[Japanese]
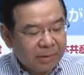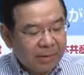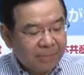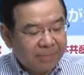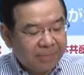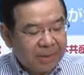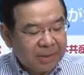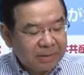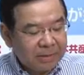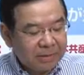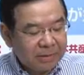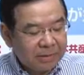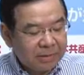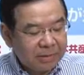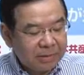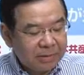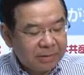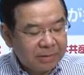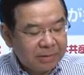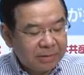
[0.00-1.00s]
原発
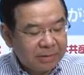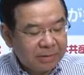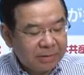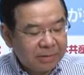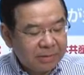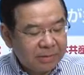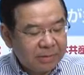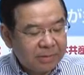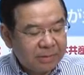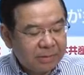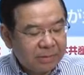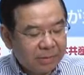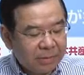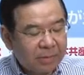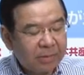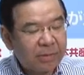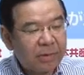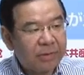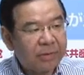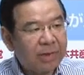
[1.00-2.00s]

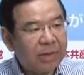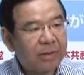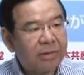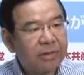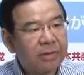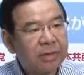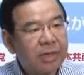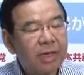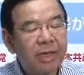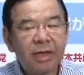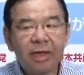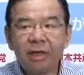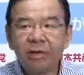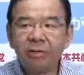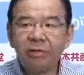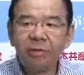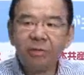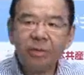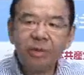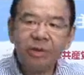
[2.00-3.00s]
のいわゆる再稼
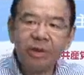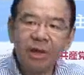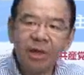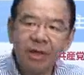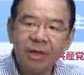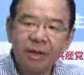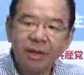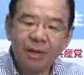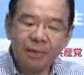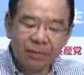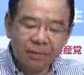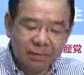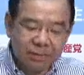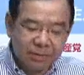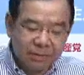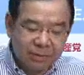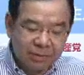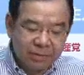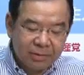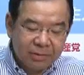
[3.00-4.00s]
働問題で
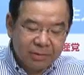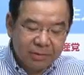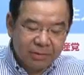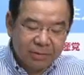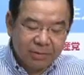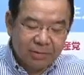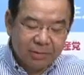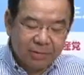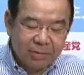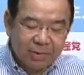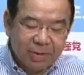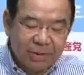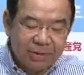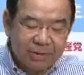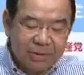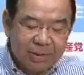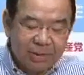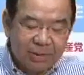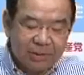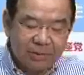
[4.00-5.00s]
の
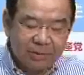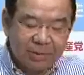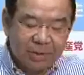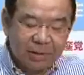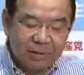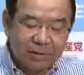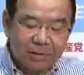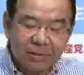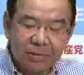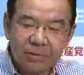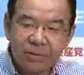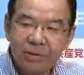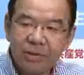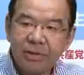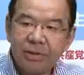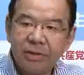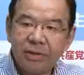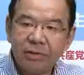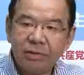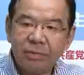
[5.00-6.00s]
安全評価の実
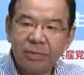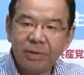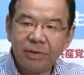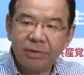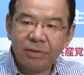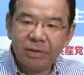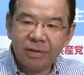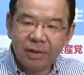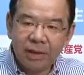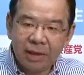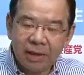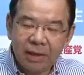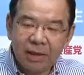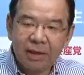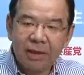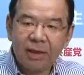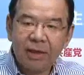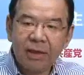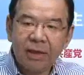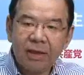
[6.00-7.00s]
施をめぐって、
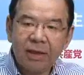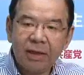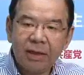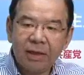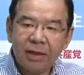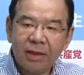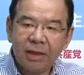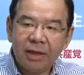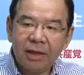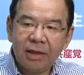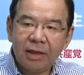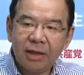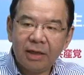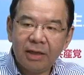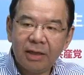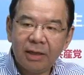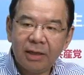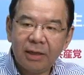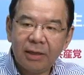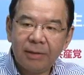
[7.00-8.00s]

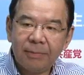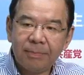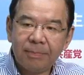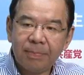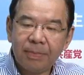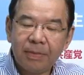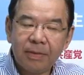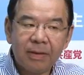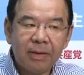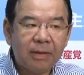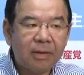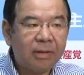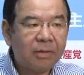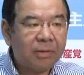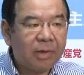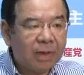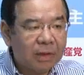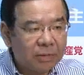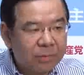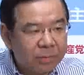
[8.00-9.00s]

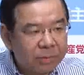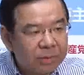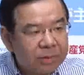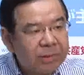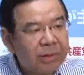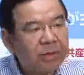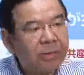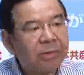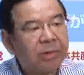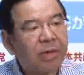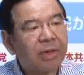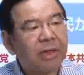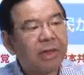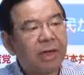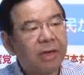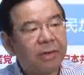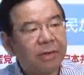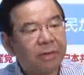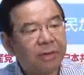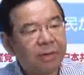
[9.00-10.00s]
えー、我が党としての見
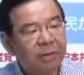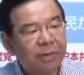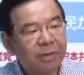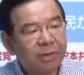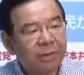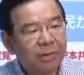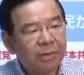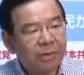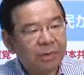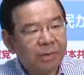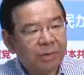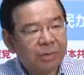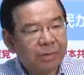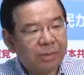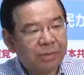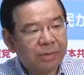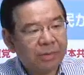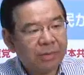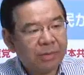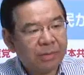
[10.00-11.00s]
解を
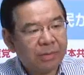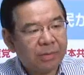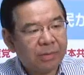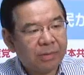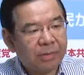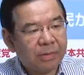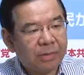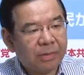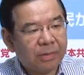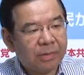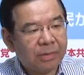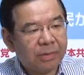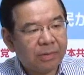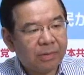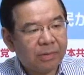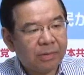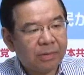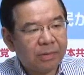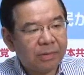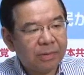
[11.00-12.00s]

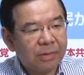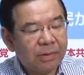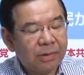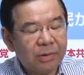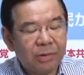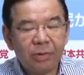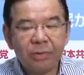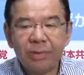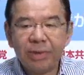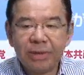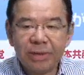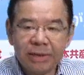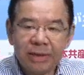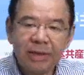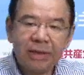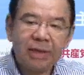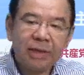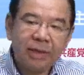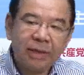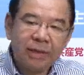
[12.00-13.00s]
表明
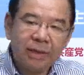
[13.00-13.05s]
し